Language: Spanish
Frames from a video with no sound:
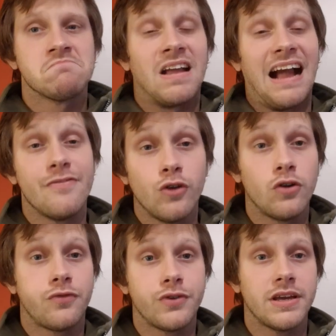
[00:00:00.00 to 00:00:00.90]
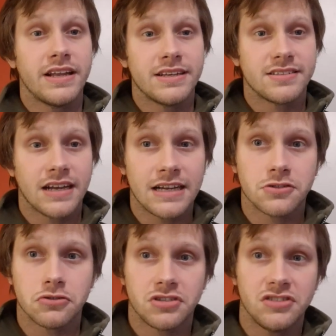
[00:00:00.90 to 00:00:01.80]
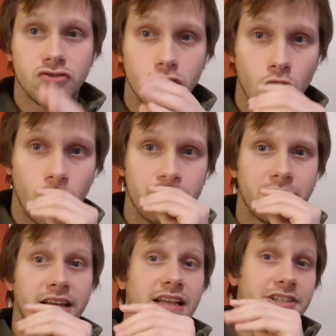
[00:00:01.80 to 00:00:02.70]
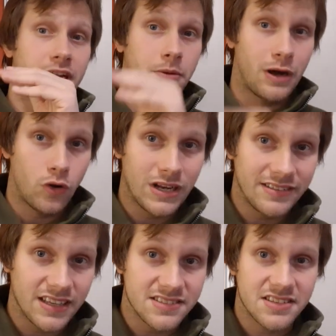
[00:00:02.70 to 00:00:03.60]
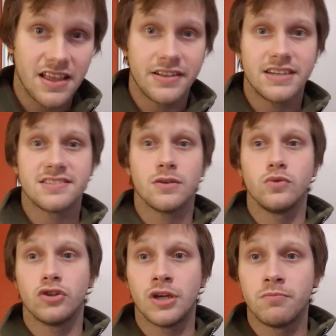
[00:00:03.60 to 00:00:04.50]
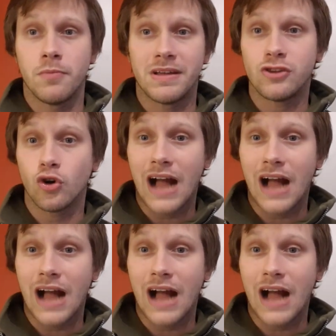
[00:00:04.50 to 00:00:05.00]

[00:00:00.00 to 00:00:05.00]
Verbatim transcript: Gandolfi en ese caso sintió que Talleres bajó la intensidad en el segundo tiempo y metió